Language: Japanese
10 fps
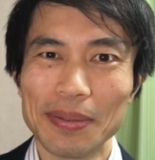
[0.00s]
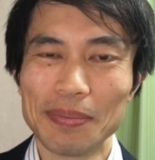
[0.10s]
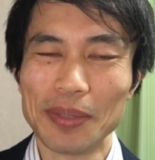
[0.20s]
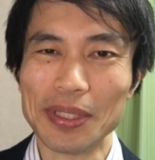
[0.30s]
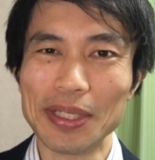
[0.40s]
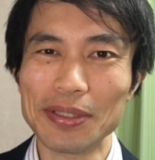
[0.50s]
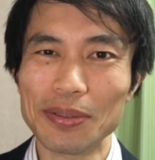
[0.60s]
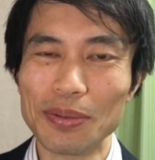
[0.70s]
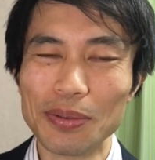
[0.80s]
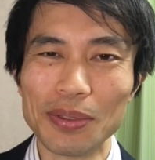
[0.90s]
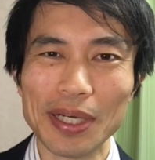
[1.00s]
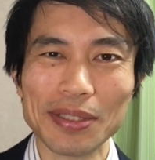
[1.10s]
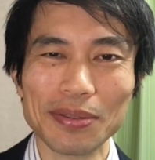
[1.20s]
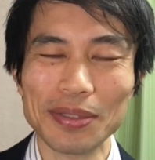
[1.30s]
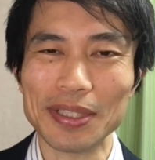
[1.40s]
まあ、鉄を溶か
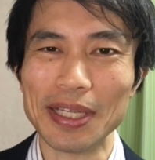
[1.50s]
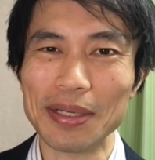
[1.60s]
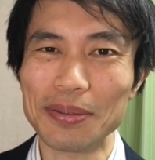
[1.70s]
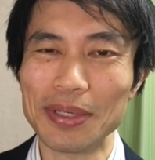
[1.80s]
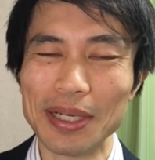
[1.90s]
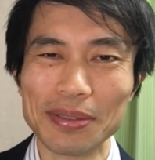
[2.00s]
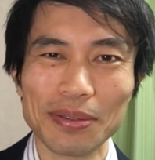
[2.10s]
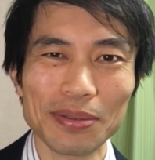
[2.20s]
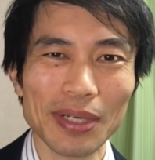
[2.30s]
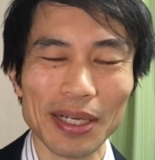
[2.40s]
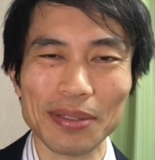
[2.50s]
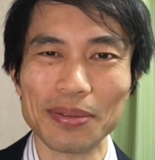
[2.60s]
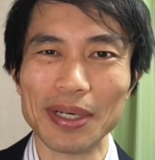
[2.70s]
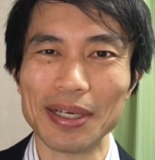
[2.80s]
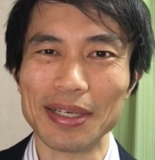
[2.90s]
すのにせんごひゃくどぐらいと
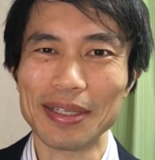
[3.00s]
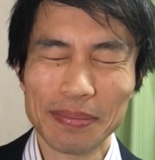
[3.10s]
か、